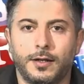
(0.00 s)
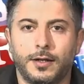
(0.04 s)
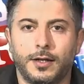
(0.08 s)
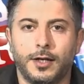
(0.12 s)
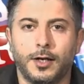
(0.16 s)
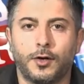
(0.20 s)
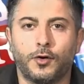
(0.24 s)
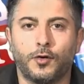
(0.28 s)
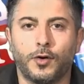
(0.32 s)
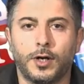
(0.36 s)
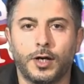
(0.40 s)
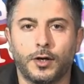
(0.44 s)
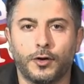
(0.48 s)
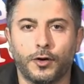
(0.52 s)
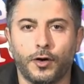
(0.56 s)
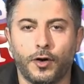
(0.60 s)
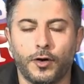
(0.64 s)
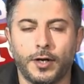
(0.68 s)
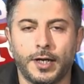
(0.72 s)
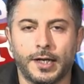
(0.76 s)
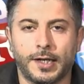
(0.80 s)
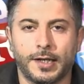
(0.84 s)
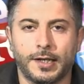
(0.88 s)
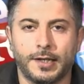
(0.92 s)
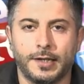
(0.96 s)
E con la
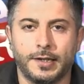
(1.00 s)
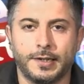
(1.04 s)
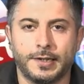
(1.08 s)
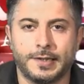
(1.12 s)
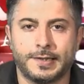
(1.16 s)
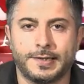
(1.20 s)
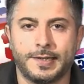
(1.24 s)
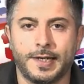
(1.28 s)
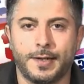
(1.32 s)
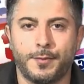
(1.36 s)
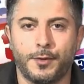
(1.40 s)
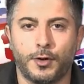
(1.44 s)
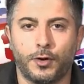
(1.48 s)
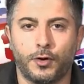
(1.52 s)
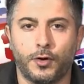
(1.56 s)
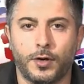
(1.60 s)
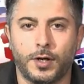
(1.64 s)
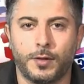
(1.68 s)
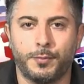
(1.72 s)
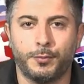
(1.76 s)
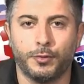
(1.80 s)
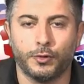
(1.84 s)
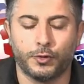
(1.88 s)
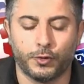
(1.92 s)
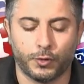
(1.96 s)
cronaca restiamo
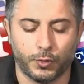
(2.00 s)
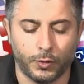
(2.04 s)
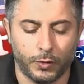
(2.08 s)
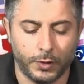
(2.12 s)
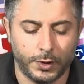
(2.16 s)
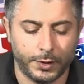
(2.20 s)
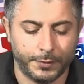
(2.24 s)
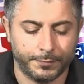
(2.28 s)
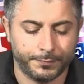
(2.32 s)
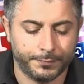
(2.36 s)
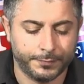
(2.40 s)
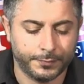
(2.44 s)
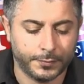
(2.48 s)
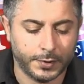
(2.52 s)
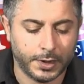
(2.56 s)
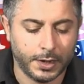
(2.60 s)
ancora a Pozzuoli.